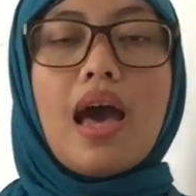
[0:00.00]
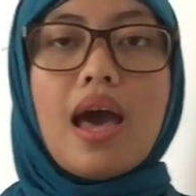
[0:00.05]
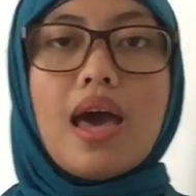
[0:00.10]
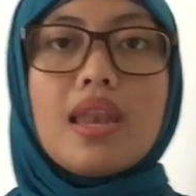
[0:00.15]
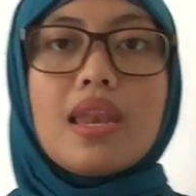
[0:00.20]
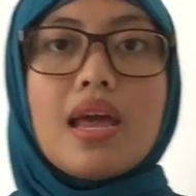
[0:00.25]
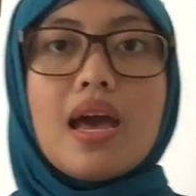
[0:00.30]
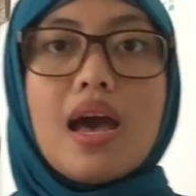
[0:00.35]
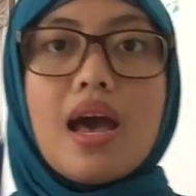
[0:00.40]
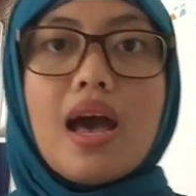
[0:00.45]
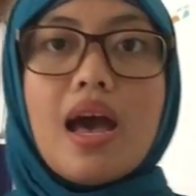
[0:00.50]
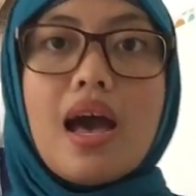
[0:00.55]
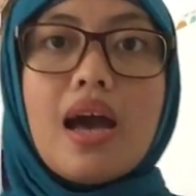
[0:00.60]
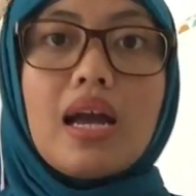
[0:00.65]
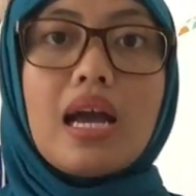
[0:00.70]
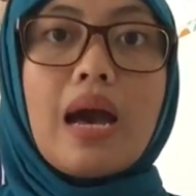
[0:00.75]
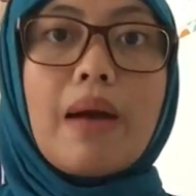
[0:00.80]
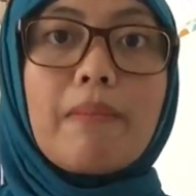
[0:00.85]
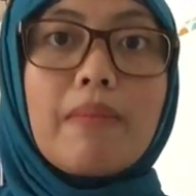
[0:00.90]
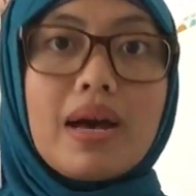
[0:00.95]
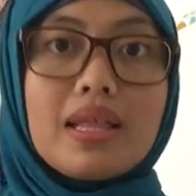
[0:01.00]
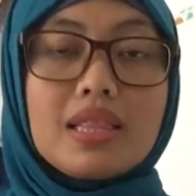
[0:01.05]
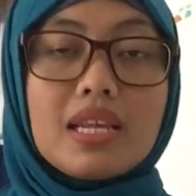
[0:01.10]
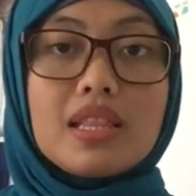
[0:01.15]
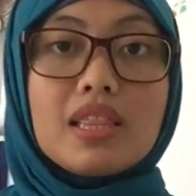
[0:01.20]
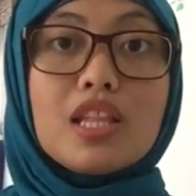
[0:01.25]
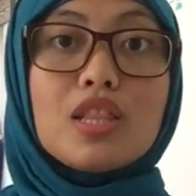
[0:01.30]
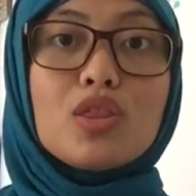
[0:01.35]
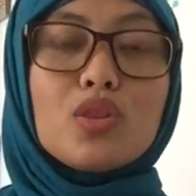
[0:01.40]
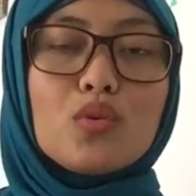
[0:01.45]
ada agama
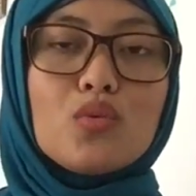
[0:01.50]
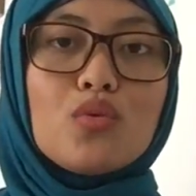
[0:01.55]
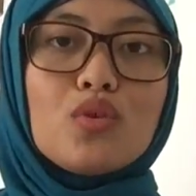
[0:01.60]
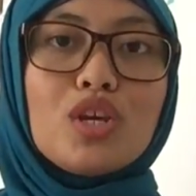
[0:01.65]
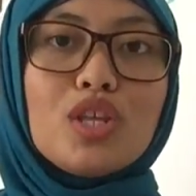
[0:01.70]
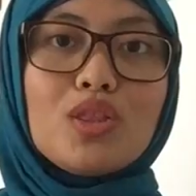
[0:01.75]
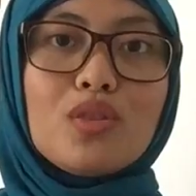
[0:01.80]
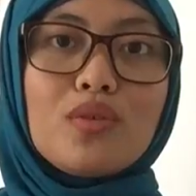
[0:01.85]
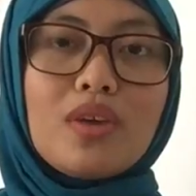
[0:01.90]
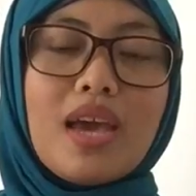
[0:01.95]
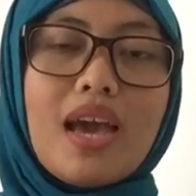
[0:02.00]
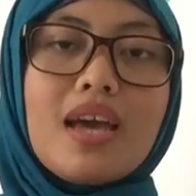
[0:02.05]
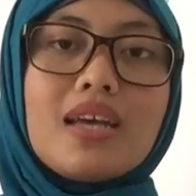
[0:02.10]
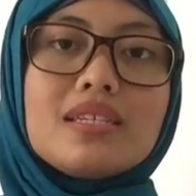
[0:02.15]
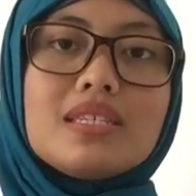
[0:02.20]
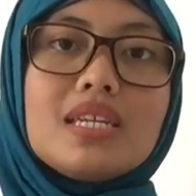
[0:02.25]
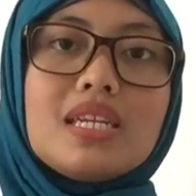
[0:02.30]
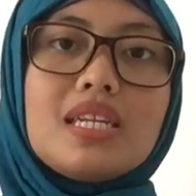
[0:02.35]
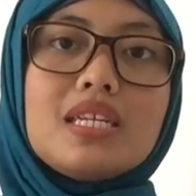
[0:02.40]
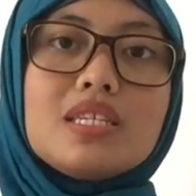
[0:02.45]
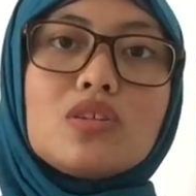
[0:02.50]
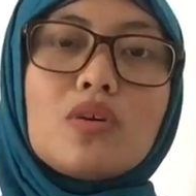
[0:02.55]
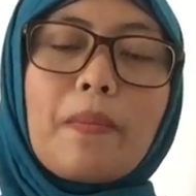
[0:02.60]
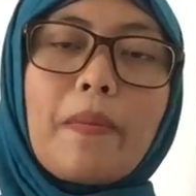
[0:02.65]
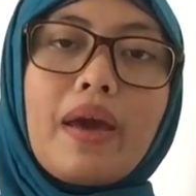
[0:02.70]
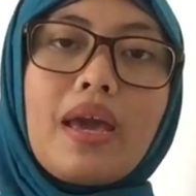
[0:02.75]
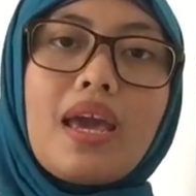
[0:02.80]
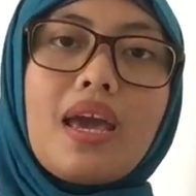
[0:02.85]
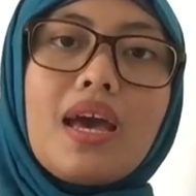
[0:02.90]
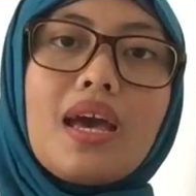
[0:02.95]
tertentu gitu ya, jadi
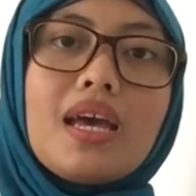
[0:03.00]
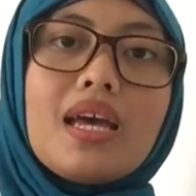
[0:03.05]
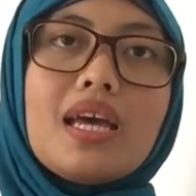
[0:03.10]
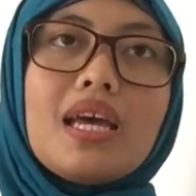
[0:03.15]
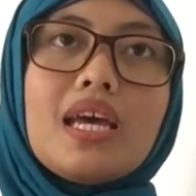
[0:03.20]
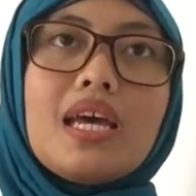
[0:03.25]
supaya